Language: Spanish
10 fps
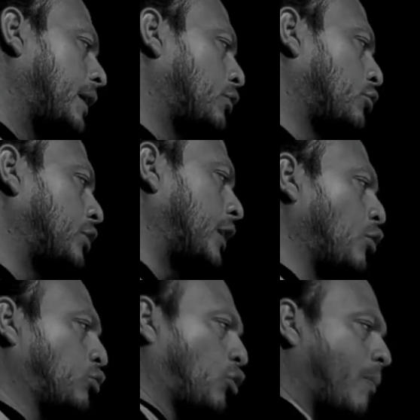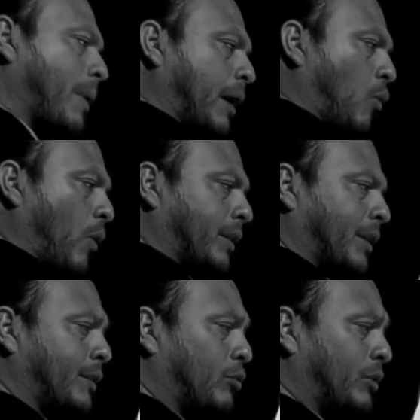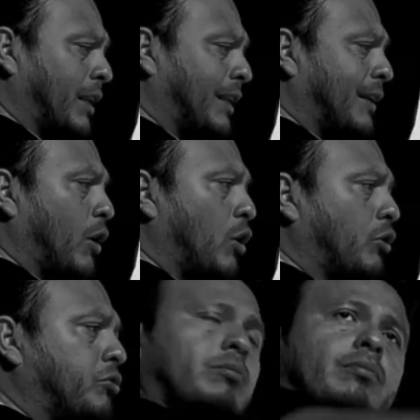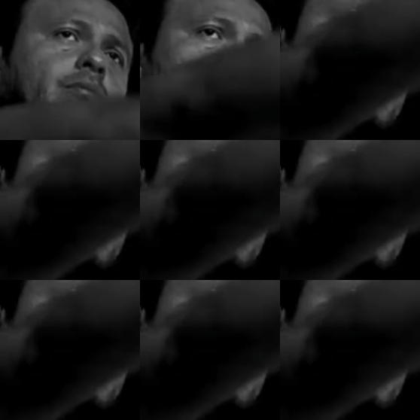Entonces ellos toman en cuenta, si tú tienes 0,2,